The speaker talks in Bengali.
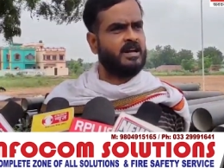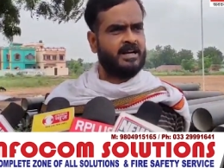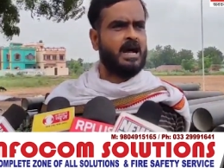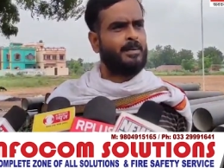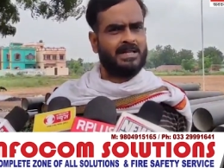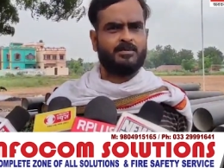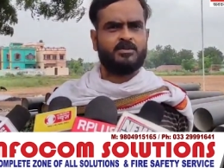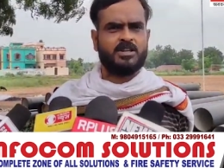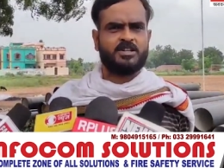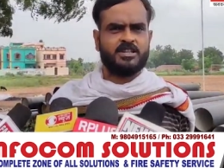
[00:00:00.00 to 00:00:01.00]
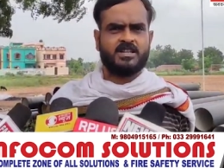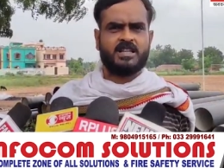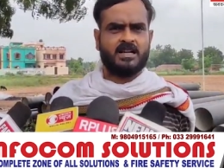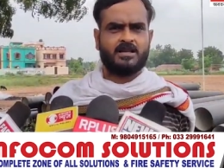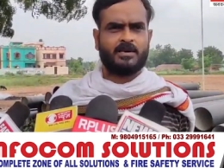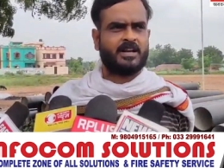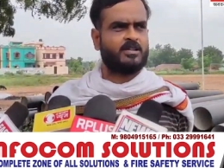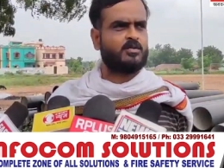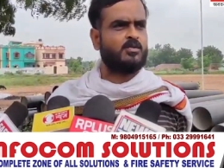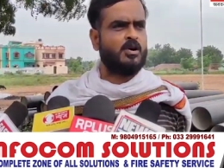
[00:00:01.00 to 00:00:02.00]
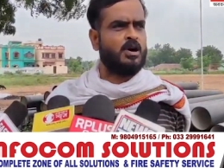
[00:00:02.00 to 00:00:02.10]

এটা আমাদের মধ্যে নিজেদের থাকতে পারে কিন্তু